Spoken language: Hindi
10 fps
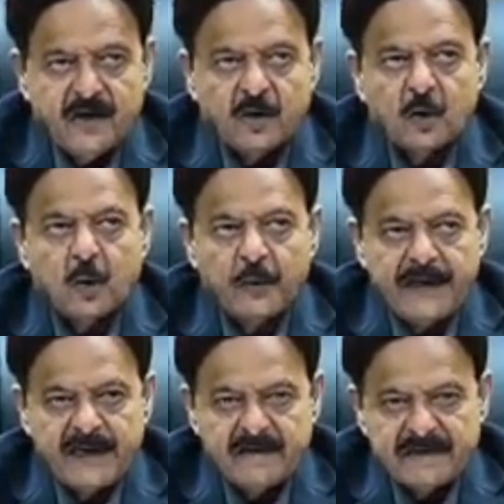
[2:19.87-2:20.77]
और
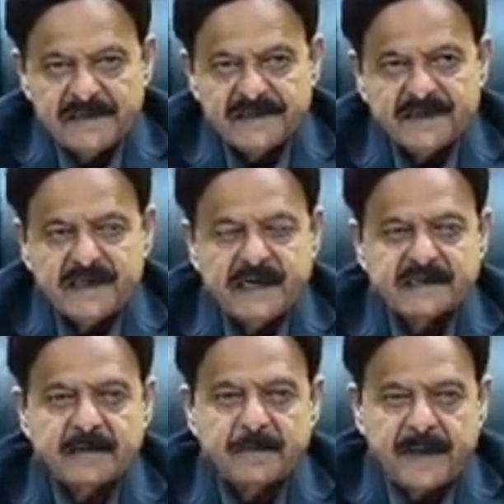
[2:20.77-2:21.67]
कोविड की वजह से एक
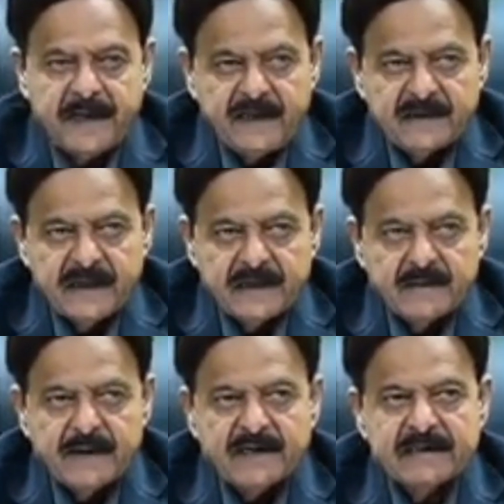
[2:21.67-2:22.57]
ऐसा पैनिक था कि
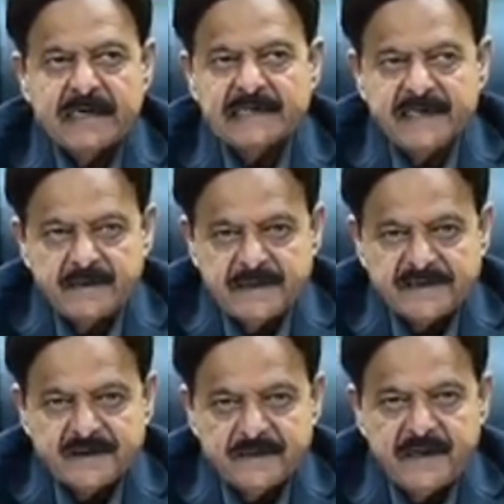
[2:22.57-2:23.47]
बाद अच्छे
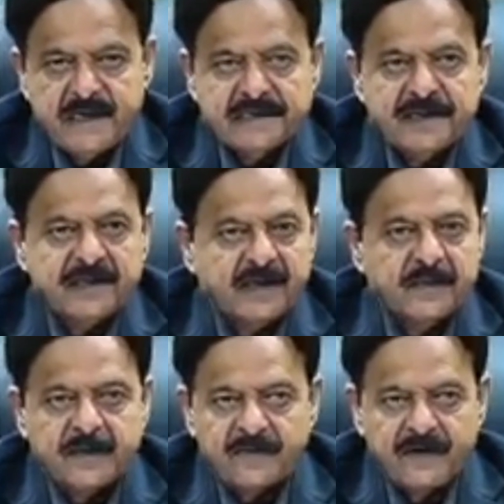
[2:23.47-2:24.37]
बच्चे भी अच्छी तरह
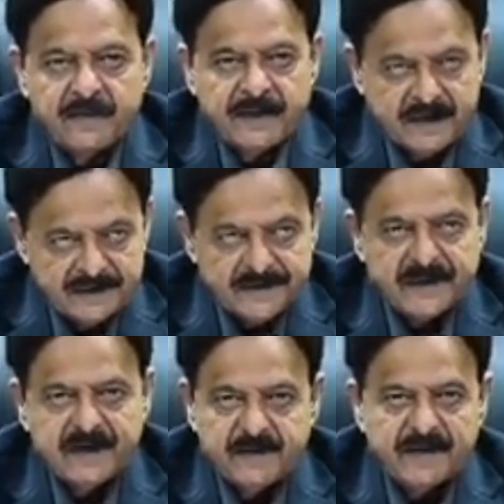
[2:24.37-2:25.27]
परफॉर्म ना कर
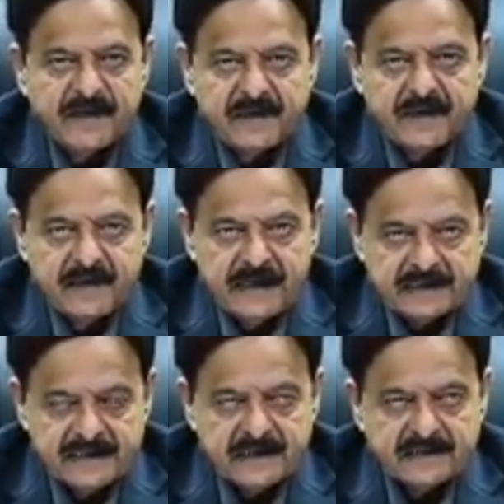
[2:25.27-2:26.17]
सके हमें ये
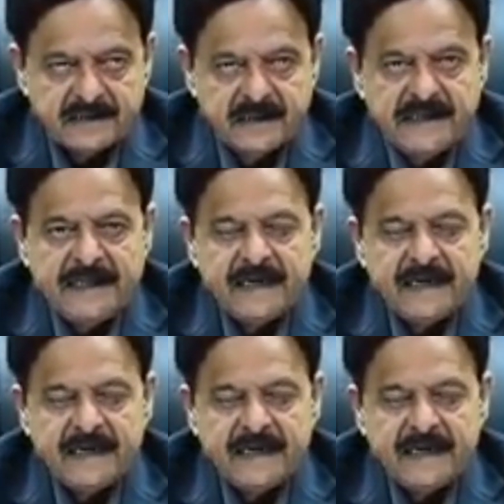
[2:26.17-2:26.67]
एहसास है